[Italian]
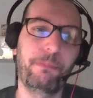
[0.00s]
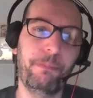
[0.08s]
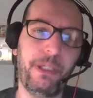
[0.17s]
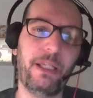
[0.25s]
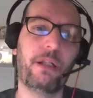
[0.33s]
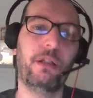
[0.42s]

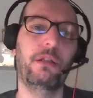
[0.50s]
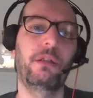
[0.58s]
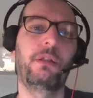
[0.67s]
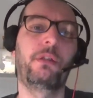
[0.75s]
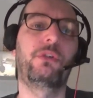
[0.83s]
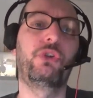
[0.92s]
per
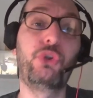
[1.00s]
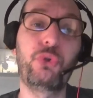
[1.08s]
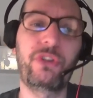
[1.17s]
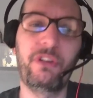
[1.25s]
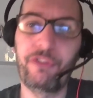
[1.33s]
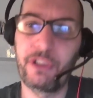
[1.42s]

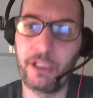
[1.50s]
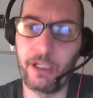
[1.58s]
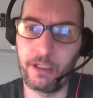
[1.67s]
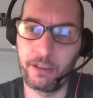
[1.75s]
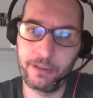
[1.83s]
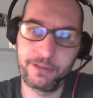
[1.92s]

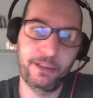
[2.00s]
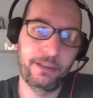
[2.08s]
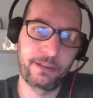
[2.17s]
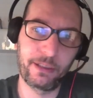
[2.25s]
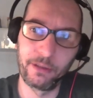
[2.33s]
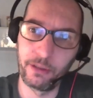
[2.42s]
giustificare
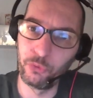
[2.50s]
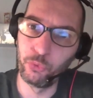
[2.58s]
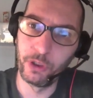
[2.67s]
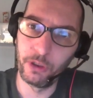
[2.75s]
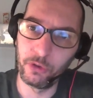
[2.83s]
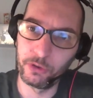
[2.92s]
l'assenza delle
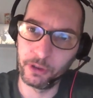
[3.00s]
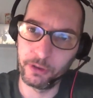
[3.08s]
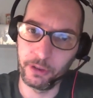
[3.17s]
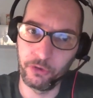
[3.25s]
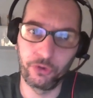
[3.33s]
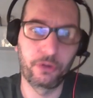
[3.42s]
due
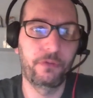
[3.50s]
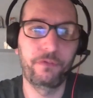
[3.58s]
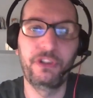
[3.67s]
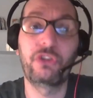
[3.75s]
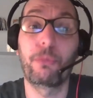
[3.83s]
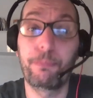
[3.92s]
lottatrici,
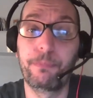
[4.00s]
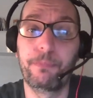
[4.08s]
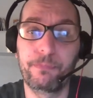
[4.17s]
visto